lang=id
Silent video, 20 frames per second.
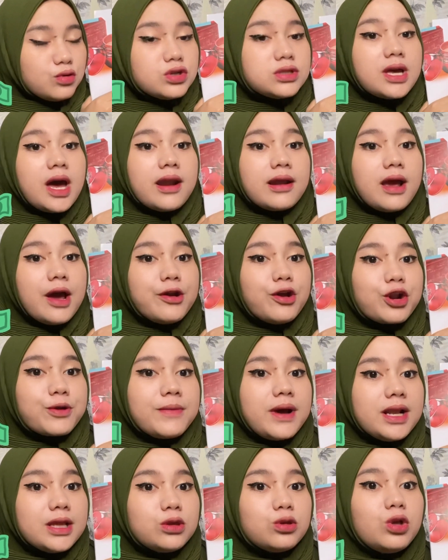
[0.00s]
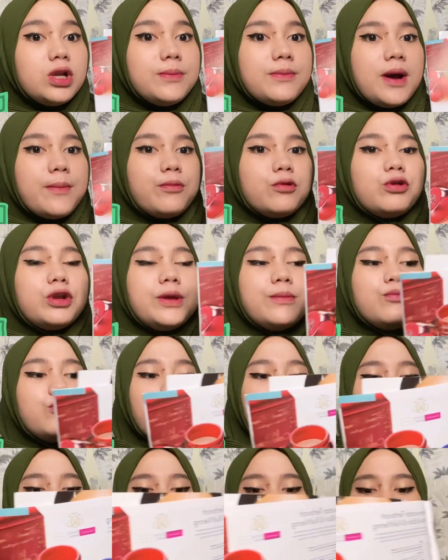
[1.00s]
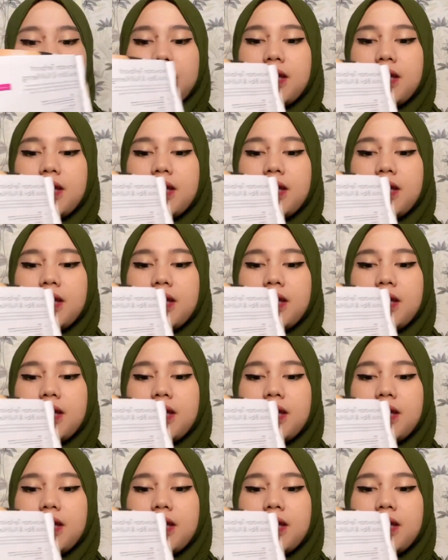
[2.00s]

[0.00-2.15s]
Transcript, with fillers: harga normal itu 50 ribuan